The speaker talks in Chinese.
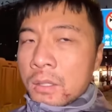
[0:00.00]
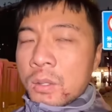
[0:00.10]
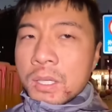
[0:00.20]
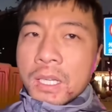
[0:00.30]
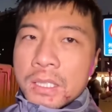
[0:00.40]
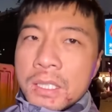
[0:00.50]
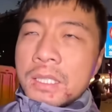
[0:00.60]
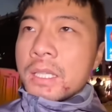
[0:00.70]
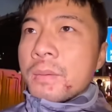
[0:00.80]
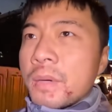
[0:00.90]
回来这些
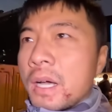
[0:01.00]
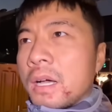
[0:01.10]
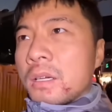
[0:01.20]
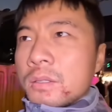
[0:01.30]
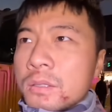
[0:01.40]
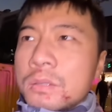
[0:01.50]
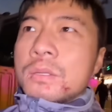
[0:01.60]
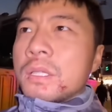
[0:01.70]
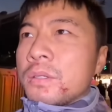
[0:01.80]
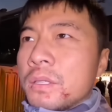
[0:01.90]
天吧，
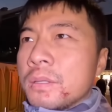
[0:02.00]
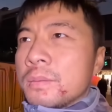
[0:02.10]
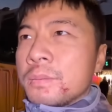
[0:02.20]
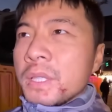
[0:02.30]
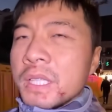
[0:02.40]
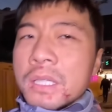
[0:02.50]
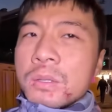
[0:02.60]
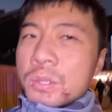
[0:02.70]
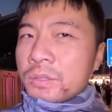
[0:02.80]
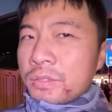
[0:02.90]
感觉每天我
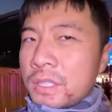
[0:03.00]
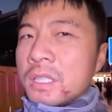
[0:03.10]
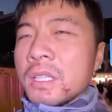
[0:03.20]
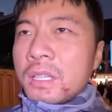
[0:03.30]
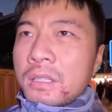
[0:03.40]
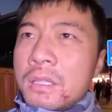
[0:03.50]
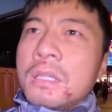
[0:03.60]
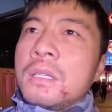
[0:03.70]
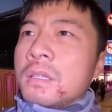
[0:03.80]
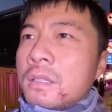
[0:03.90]
都非常累，
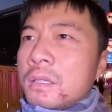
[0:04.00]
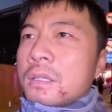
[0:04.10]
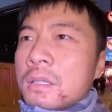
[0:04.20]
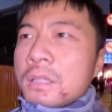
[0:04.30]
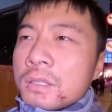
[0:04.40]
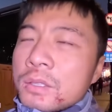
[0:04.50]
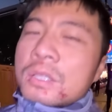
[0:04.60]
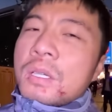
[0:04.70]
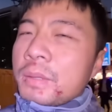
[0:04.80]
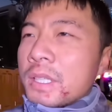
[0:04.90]
就
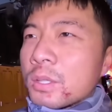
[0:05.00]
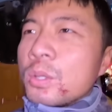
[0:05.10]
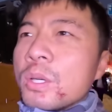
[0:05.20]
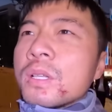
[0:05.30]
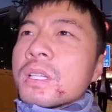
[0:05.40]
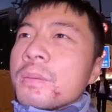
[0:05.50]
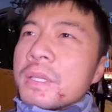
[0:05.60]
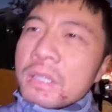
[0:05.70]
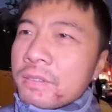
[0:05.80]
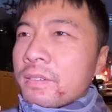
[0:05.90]
特别的困，特别
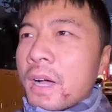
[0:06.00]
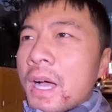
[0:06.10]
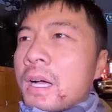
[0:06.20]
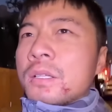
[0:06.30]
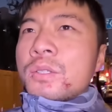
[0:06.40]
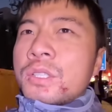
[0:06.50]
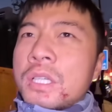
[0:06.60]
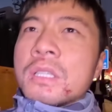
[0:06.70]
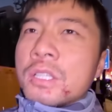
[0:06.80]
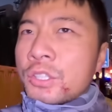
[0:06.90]
的乏，就想
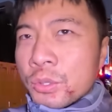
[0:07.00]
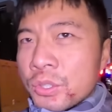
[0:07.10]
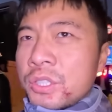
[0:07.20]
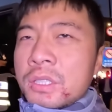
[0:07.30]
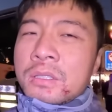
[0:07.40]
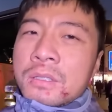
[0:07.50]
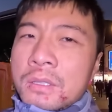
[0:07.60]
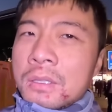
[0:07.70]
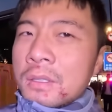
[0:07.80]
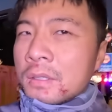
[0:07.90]
着休息，
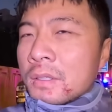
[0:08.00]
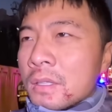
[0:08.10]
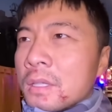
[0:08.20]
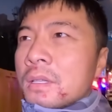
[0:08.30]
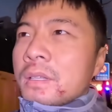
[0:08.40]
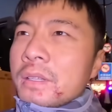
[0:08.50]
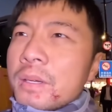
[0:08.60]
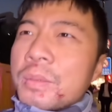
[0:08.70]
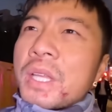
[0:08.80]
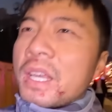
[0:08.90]
也
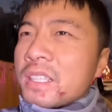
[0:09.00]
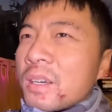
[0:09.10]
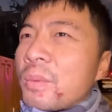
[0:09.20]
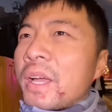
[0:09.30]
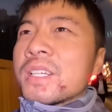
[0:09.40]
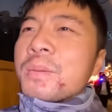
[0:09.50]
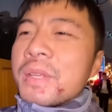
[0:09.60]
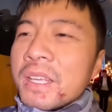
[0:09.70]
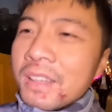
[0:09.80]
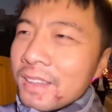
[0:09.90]
不太想拍视频，